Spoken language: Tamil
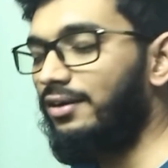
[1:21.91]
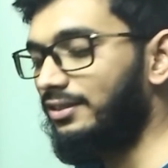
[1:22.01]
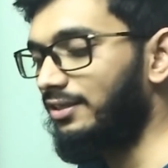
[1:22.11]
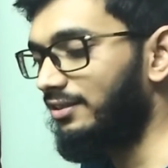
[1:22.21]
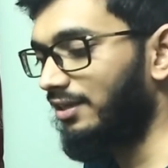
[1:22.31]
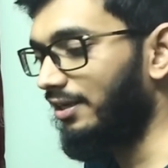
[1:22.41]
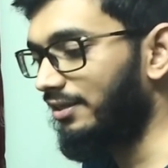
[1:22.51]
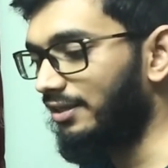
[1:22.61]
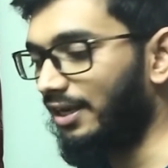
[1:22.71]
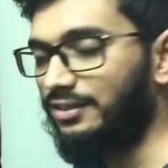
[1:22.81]
டிஸ்டன்ஸ்லேருந்து
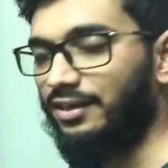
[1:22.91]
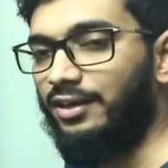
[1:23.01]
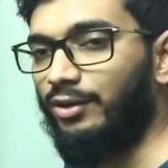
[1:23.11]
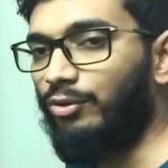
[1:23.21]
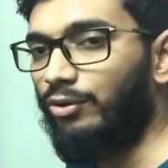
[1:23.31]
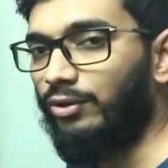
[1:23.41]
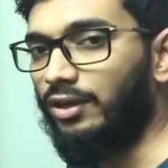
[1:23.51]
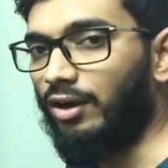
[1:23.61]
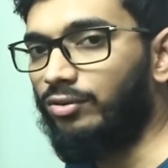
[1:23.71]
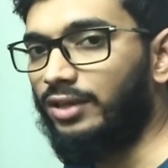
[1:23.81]
இந்த ஐஸ் கட்டியை கொண்டு
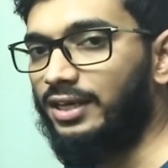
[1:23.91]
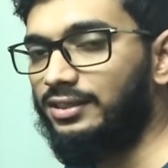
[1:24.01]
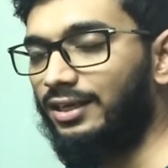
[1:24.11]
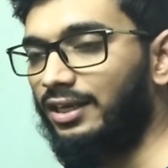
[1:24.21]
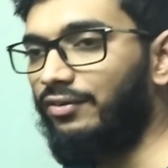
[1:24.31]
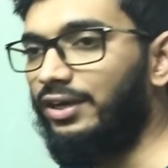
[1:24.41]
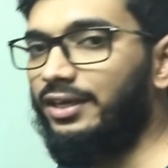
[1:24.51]
வந்தாலும் இந்த அந்த ஐஸ் கட்டியை வெட்டி